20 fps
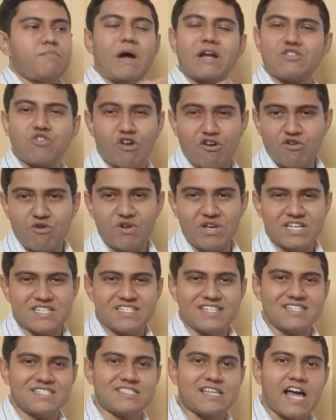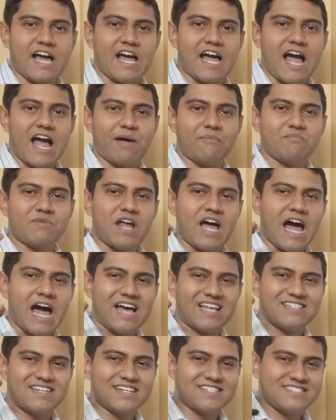পার্থক্য রয়েছে যা আমরা
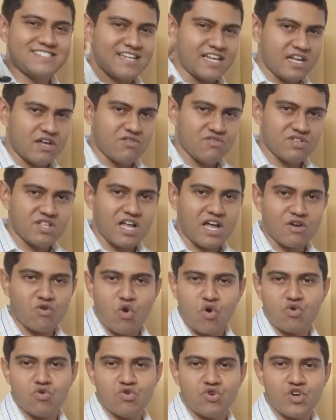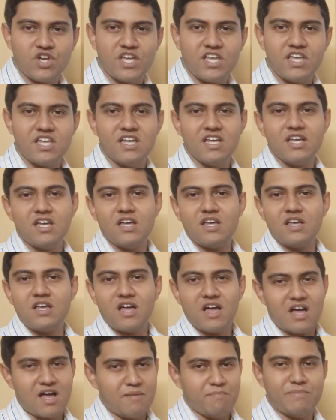হাজার চেলেও তা কখনোই
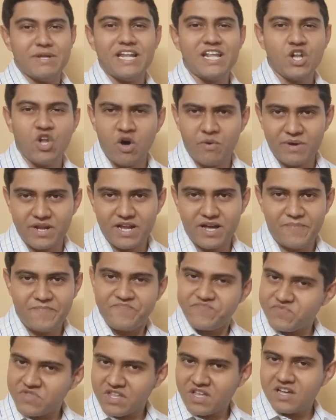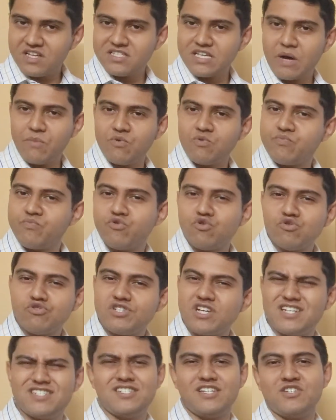বিলীন হবে না যেমন
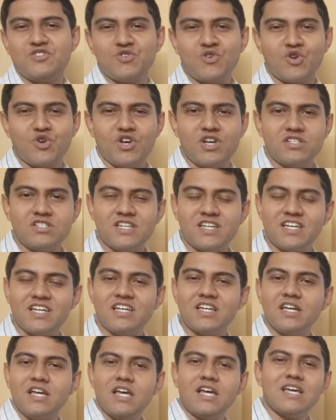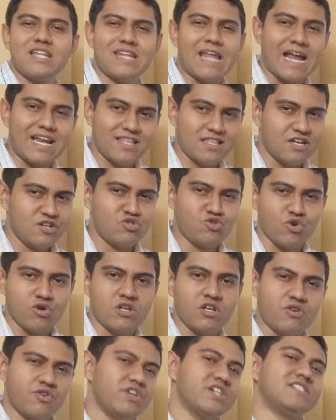পুরুষের শিষ্ণ রয়েছে নারীদের
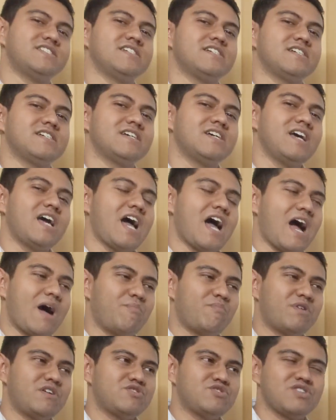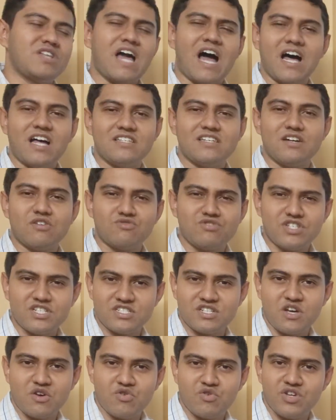জনি রয়েছে আমরা যদি হাজারো
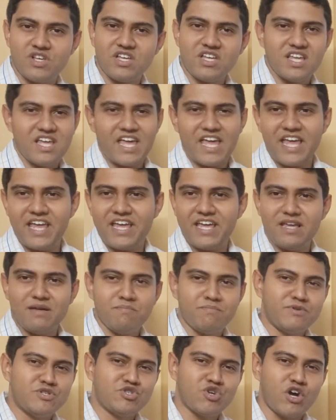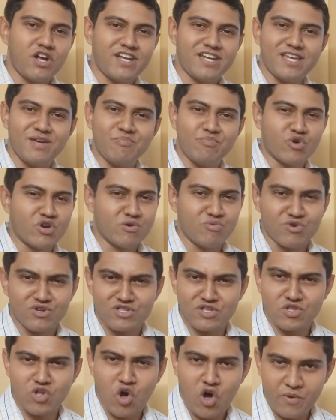চেষ্টা করি এই বিষয়টি
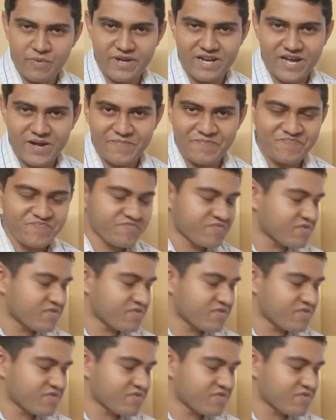পরিবর্তিত হবে না